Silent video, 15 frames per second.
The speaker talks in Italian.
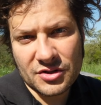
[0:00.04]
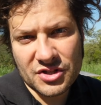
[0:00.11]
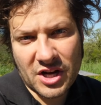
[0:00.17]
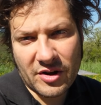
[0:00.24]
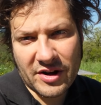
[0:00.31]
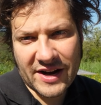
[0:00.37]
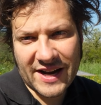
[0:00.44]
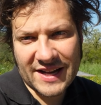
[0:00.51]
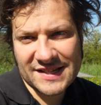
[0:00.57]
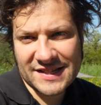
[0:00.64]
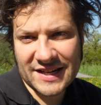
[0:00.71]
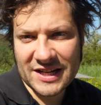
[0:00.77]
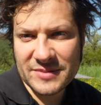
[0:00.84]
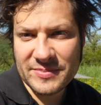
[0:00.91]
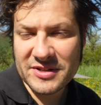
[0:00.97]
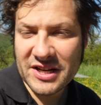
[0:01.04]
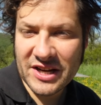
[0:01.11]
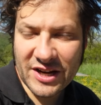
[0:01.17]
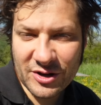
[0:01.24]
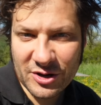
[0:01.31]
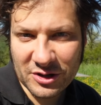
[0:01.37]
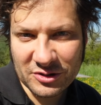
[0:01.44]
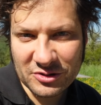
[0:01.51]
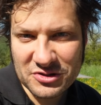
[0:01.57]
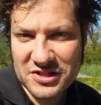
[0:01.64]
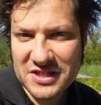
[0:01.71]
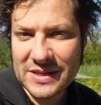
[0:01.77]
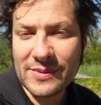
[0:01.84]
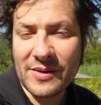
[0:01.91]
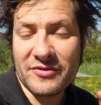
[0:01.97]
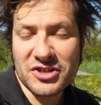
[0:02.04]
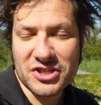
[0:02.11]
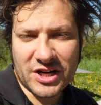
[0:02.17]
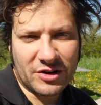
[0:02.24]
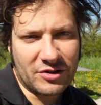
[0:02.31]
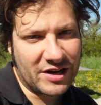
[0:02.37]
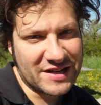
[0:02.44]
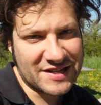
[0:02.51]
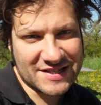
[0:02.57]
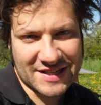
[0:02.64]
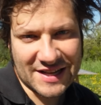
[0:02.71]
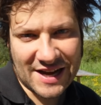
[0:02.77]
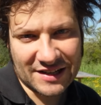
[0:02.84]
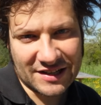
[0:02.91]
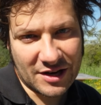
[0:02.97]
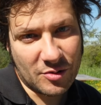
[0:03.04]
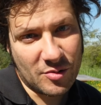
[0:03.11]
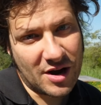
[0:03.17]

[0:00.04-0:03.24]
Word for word: Ciao ragazzi, la spesa dell'orto, ci stiamo avvicinando all'estate.